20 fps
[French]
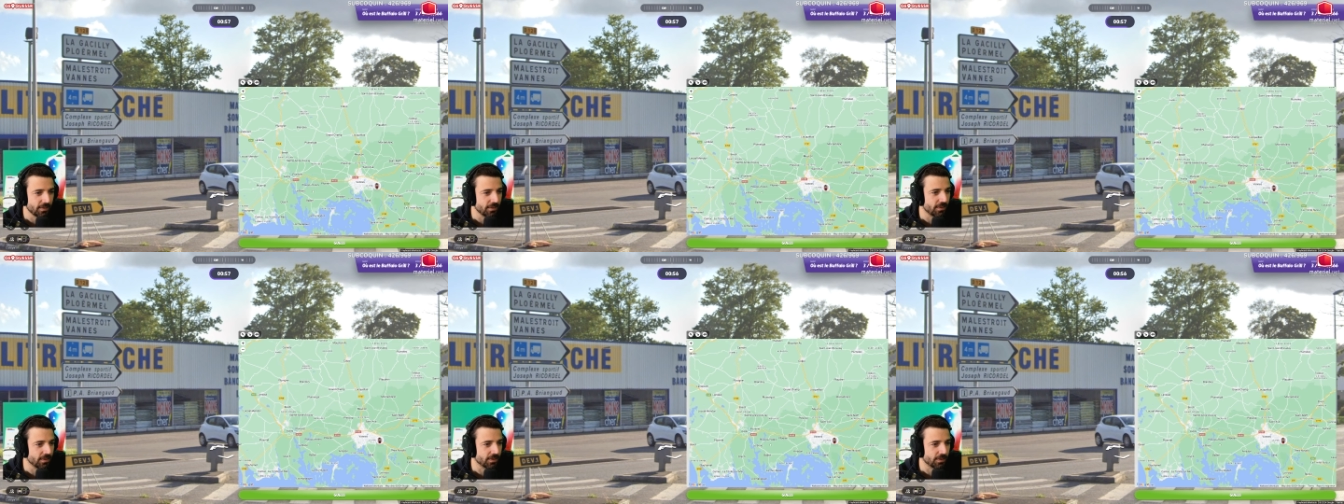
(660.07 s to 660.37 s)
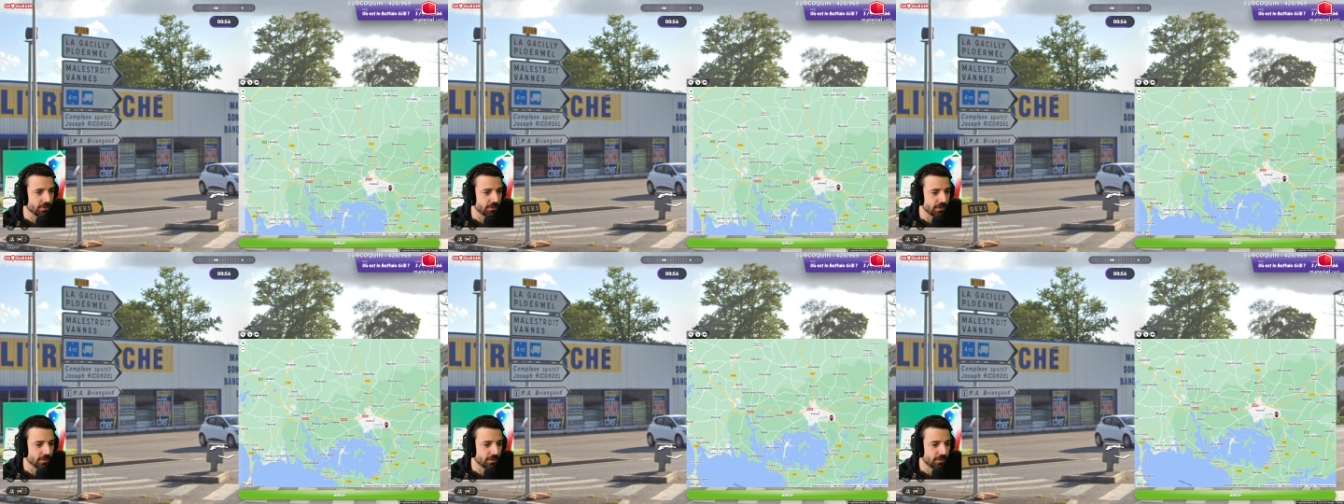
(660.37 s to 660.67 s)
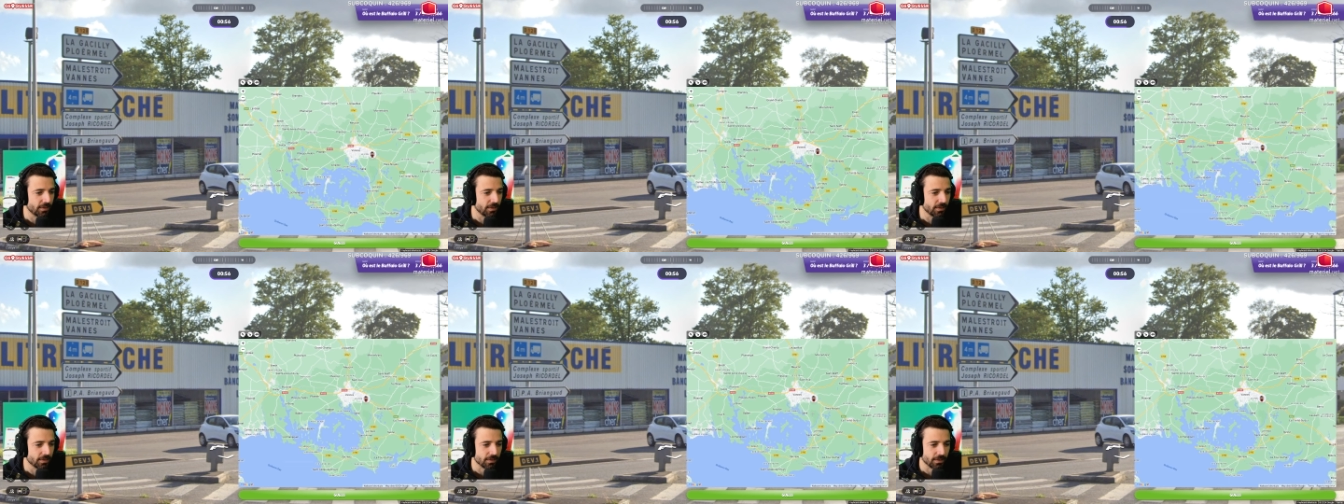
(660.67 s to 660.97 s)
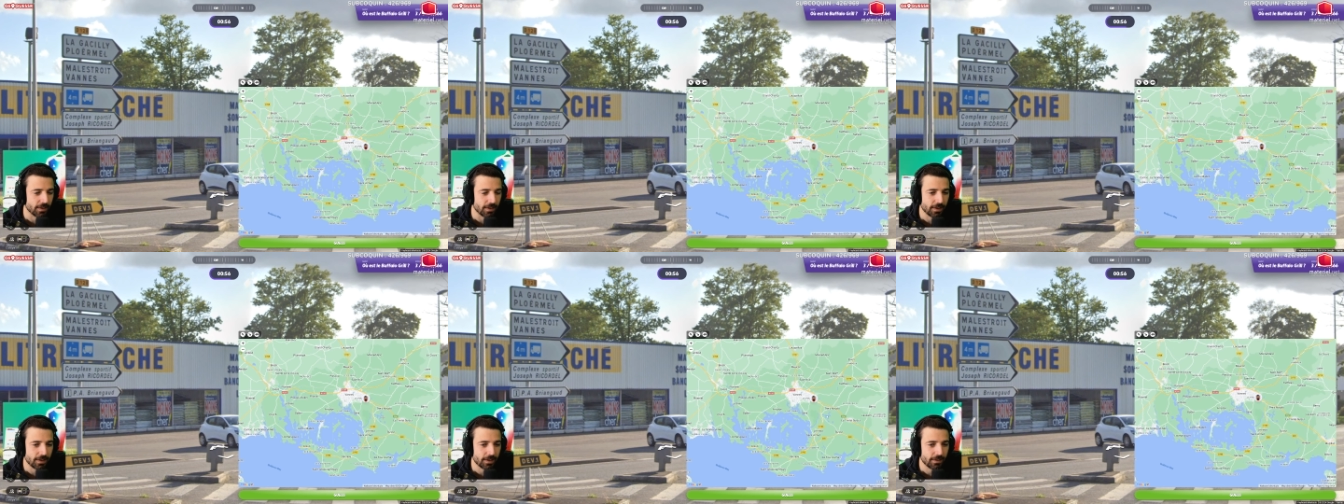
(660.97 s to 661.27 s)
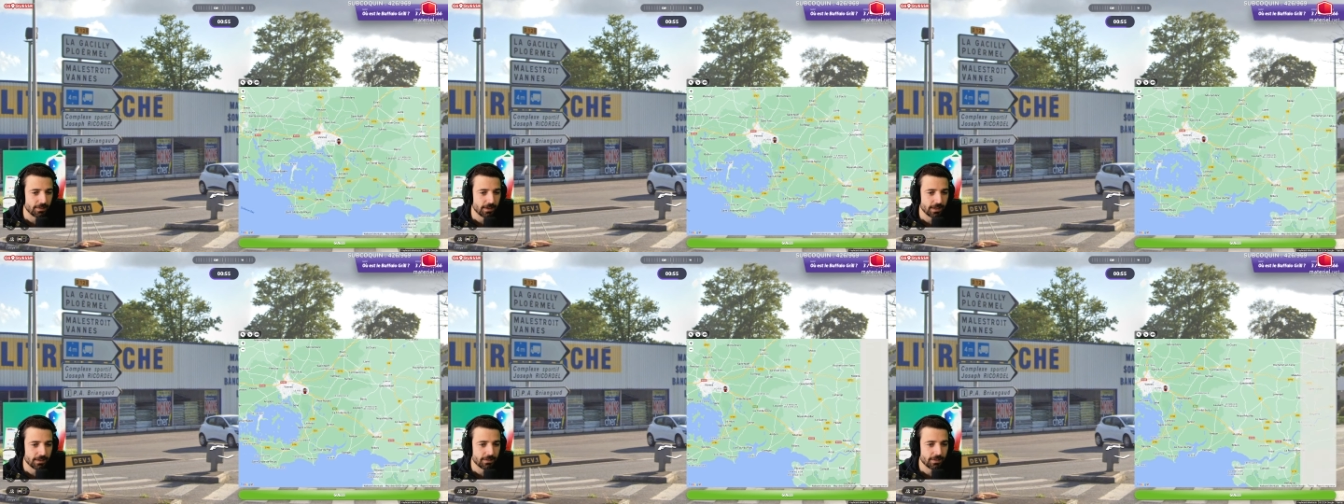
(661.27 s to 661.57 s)

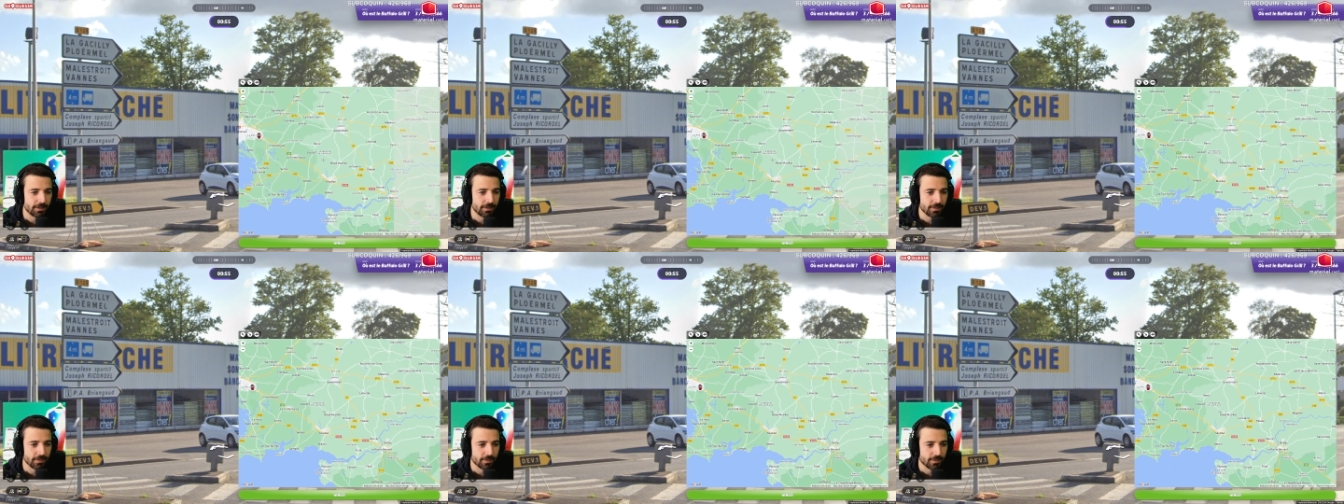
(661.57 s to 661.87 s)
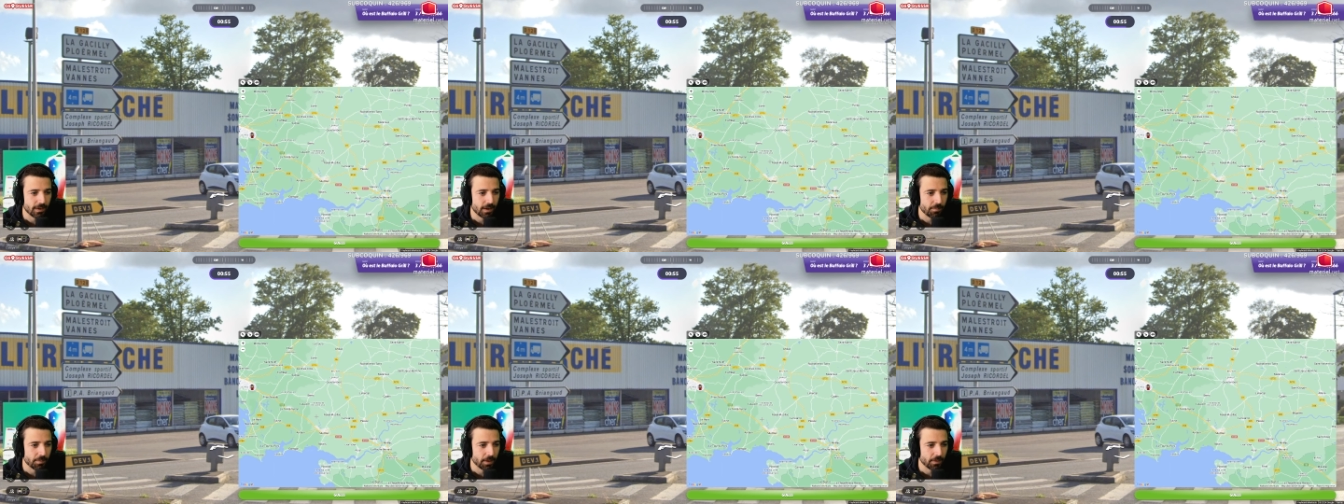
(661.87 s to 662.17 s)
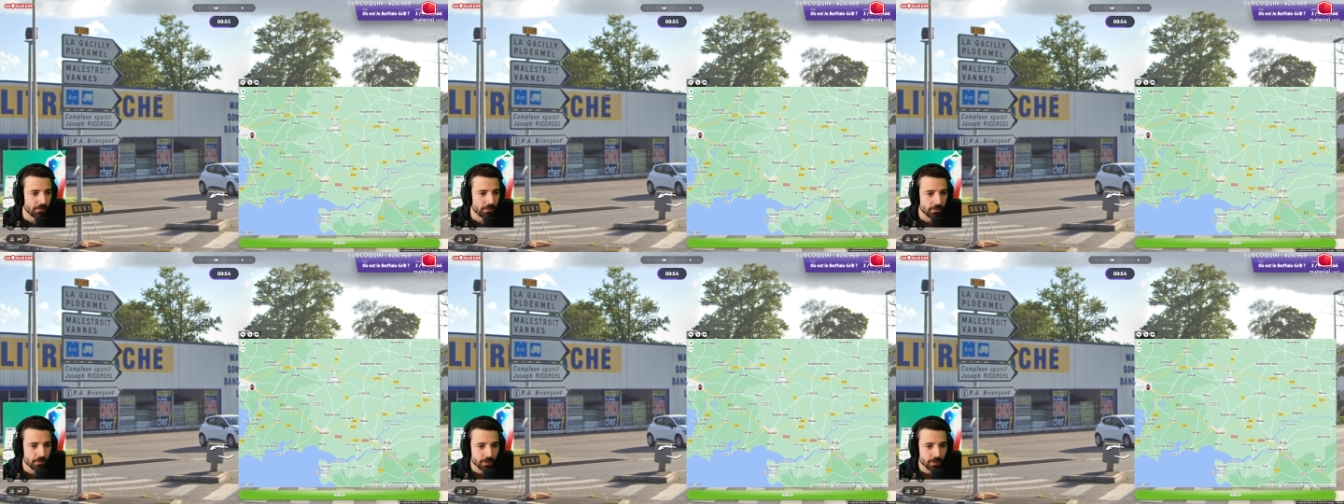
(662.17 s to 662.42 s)
D126. c'est la merde.